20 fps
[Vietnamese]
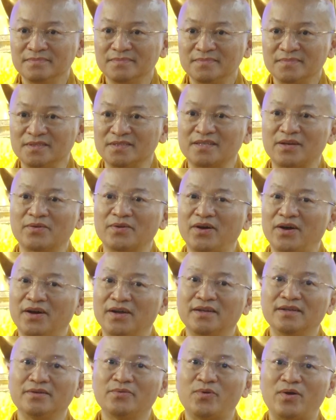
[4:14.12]
rồi sau
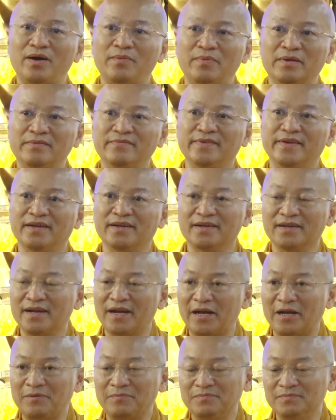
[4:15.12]
đó qua bệnh viện
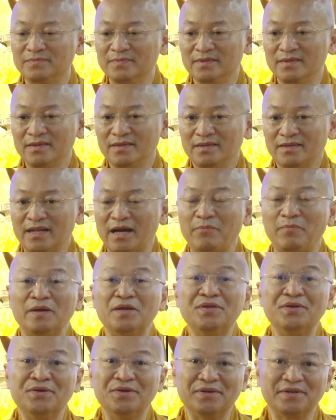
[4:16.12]
à, đại
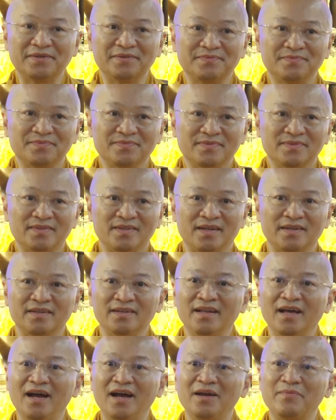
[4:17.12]
y dược là
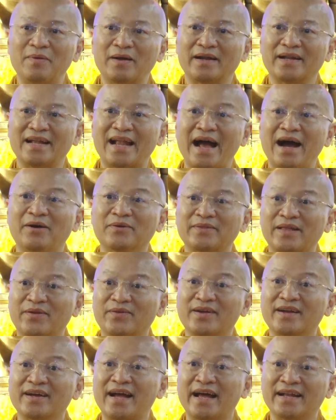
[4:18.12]
nơi mà đào tạo
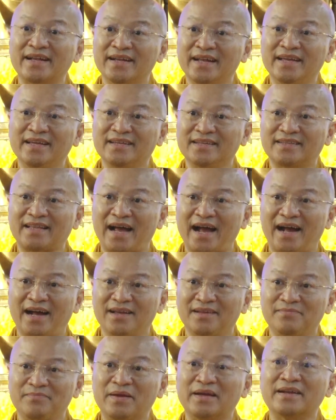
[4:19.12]
ra ngành y
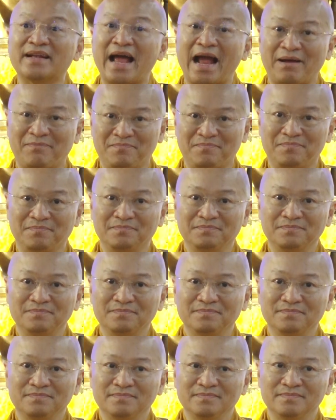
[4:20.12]
tại miền nam
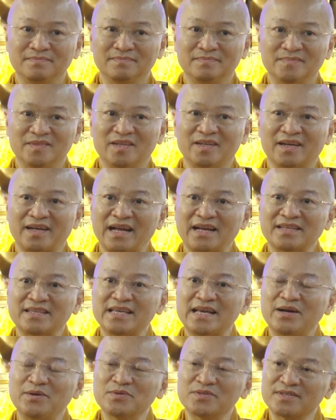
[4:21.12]
đó là các
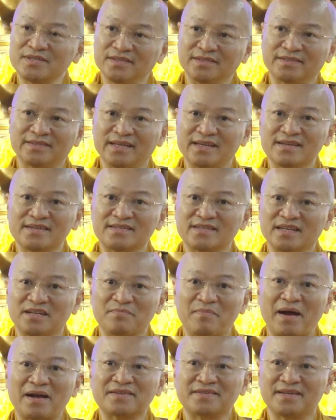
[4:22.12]
giáo sư tiến sĩ
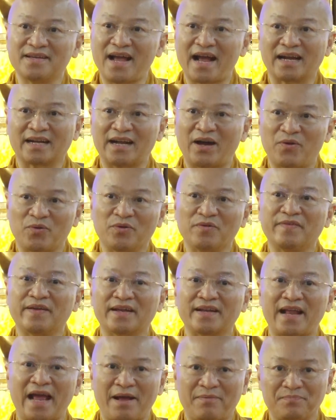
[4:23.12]
bác sĩ hàng đầu của
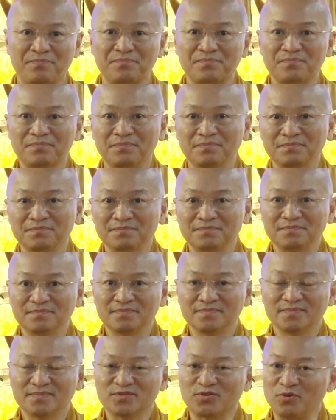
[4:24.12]
việt nam
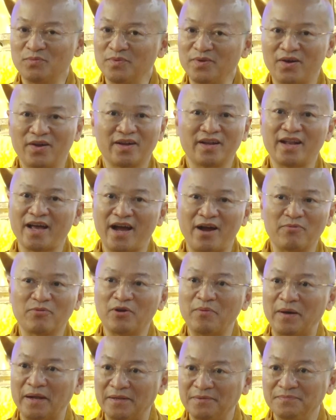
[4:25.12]
cũng nói là không
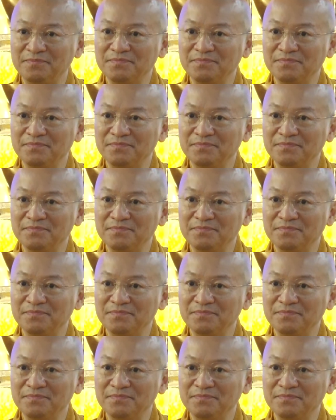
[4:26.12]
có bệnh